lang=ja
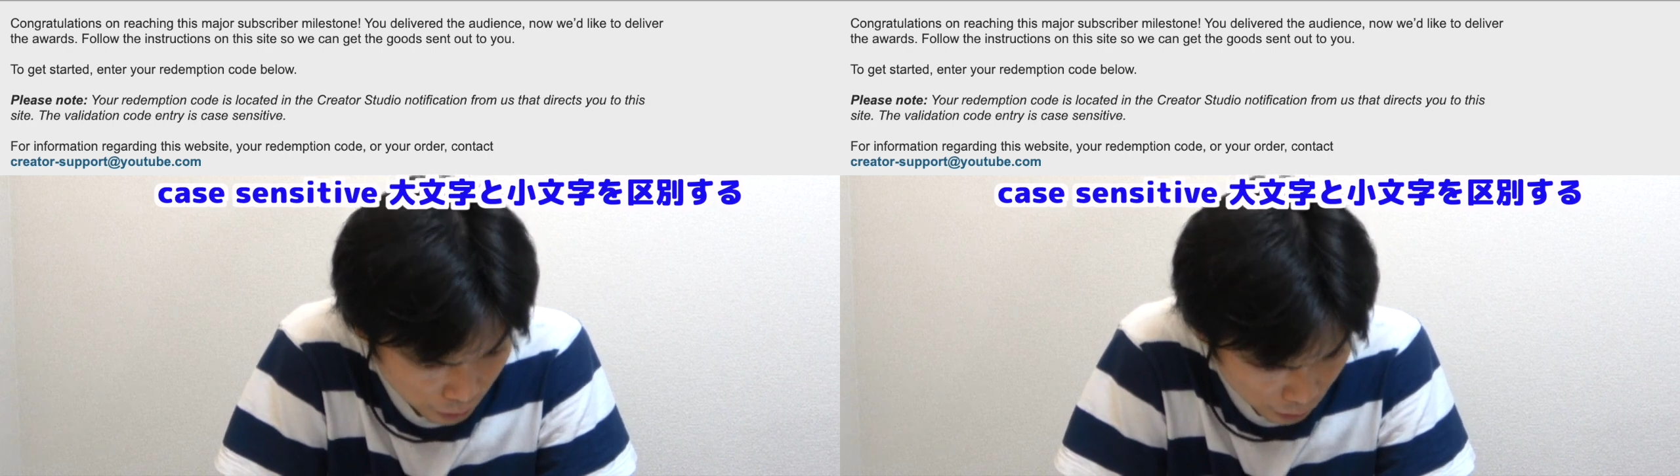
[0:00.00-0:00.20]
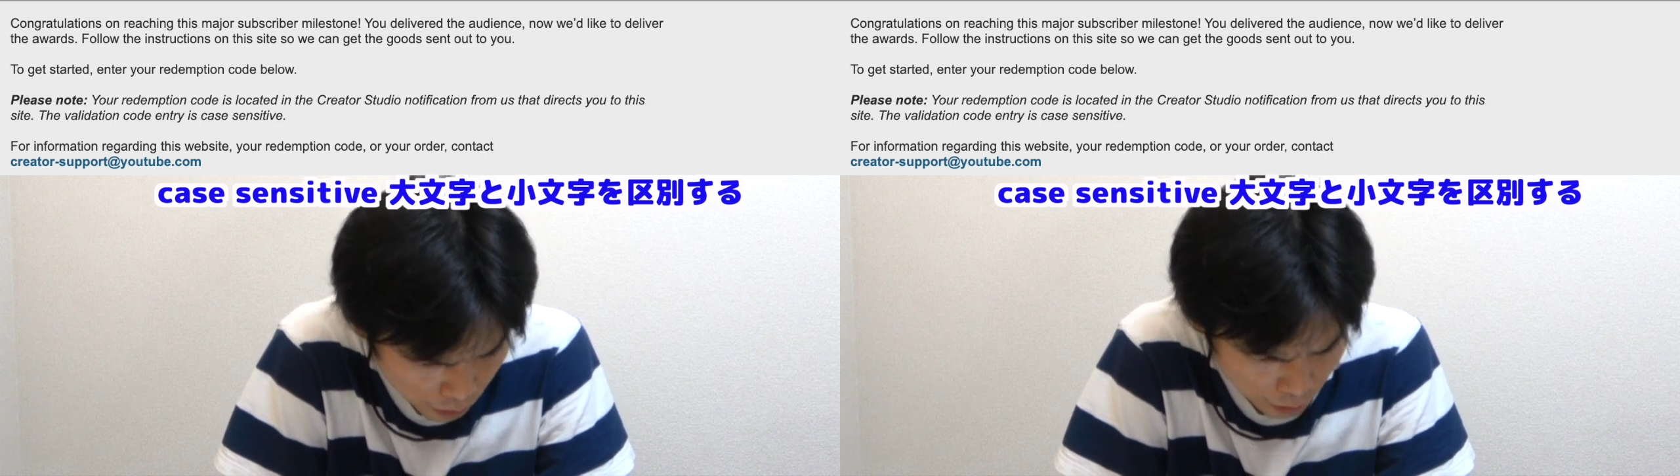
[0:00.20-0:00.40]

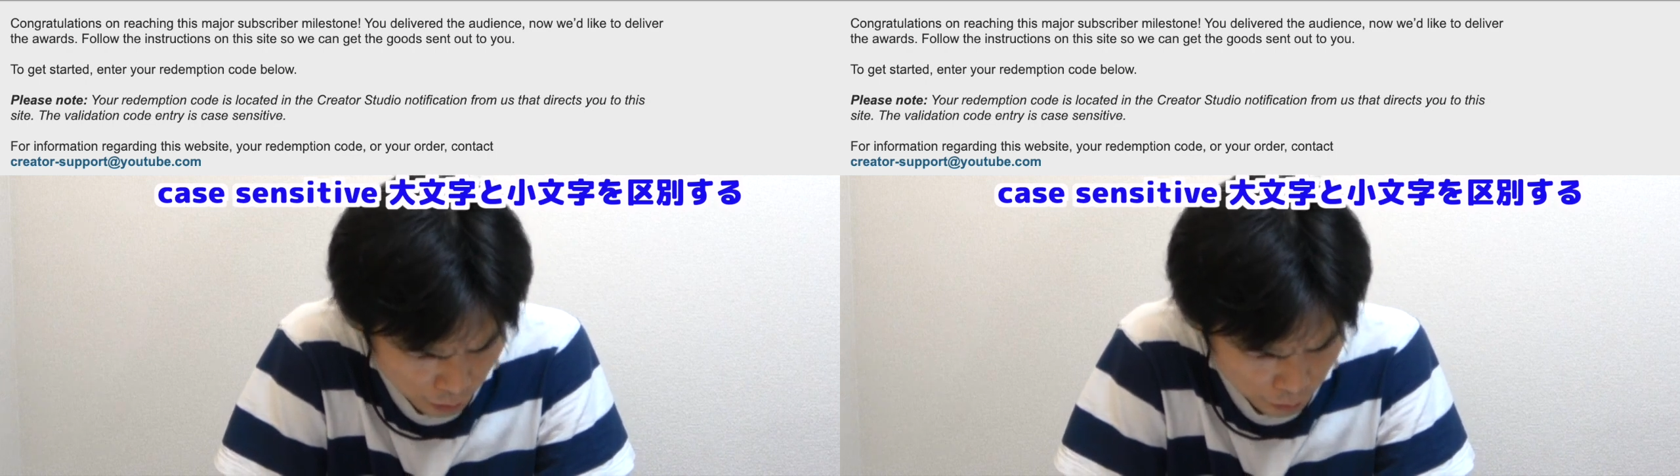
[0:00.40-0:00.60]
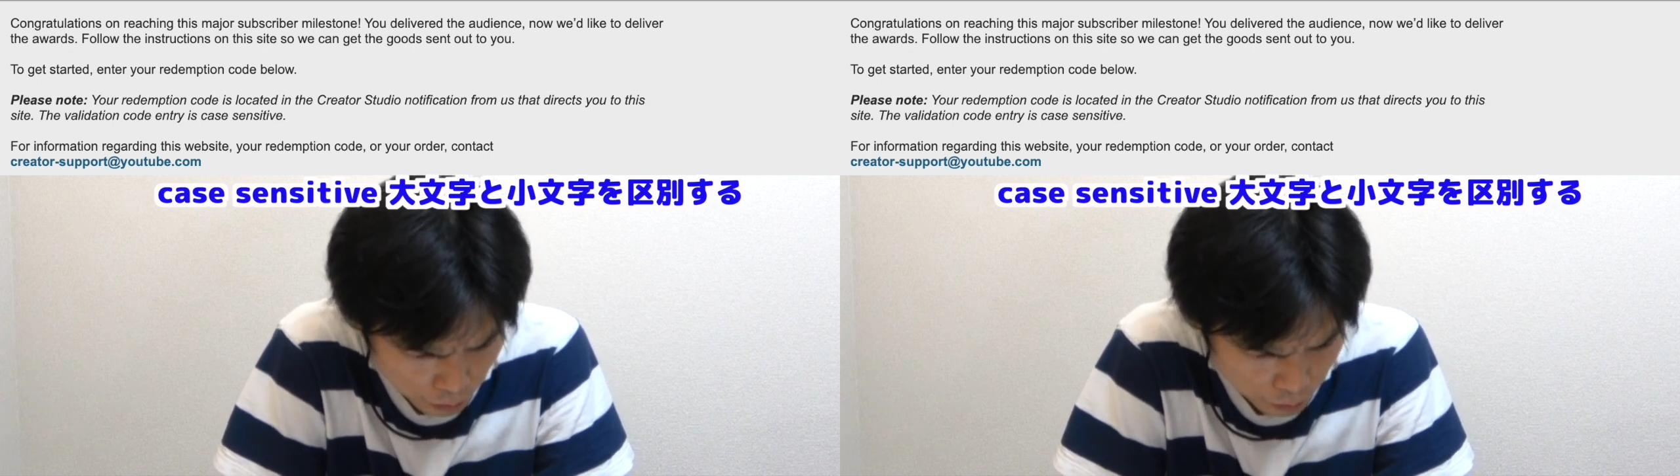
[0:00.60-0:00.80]
regarding
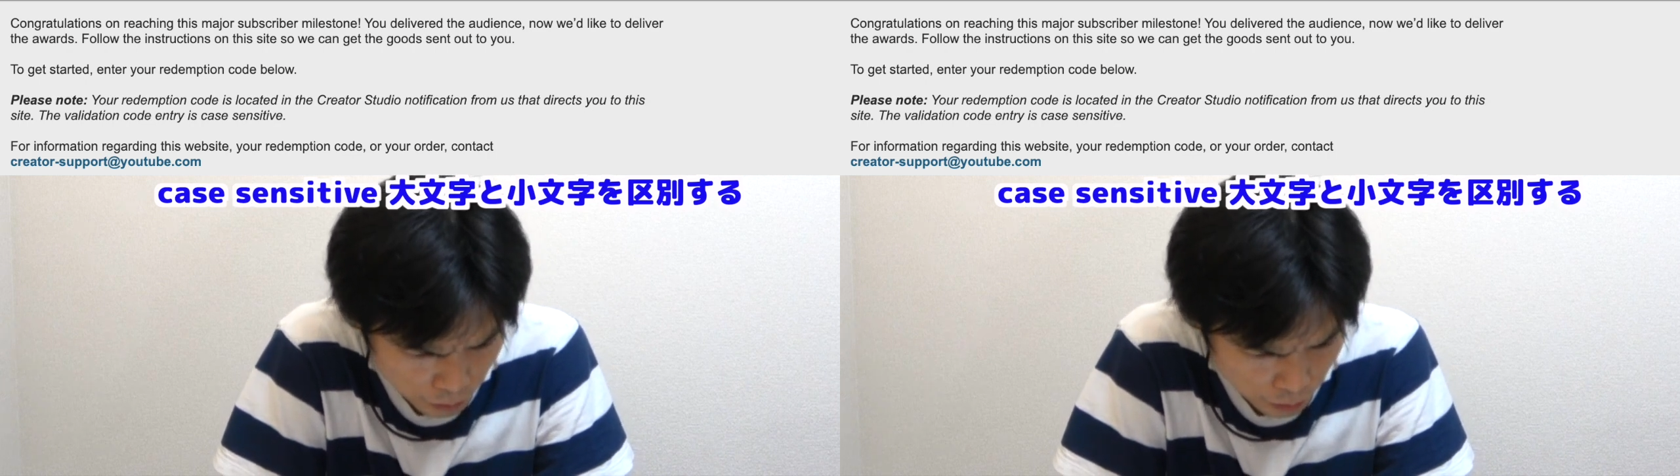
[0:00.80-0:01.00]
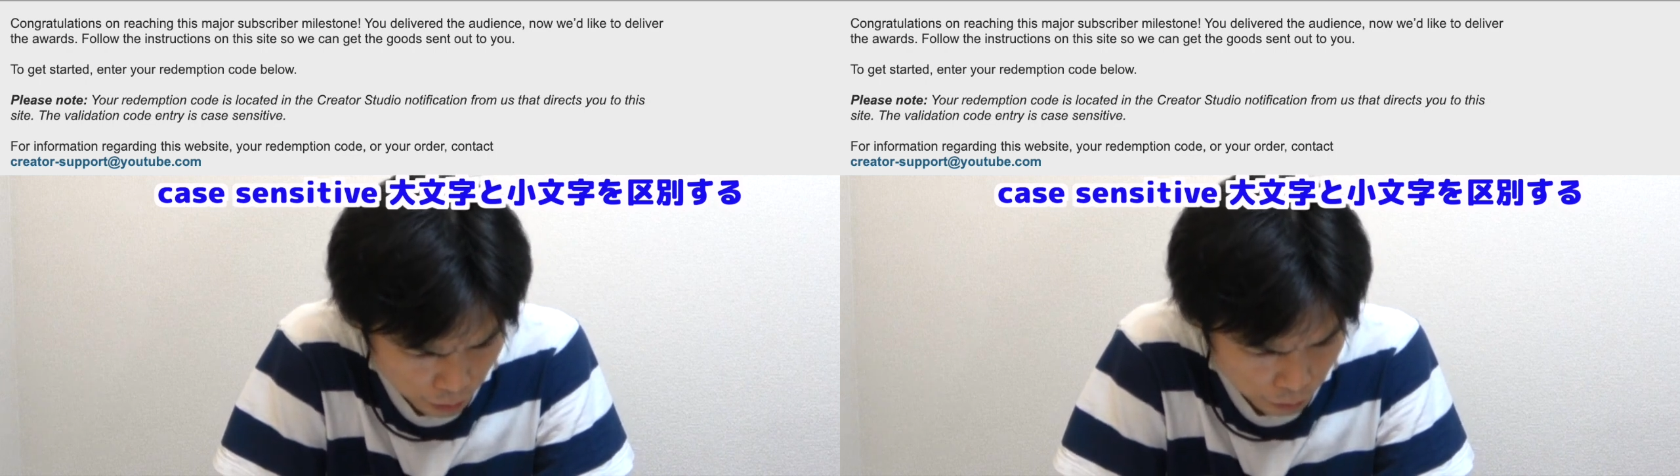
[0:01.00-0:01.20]
this website,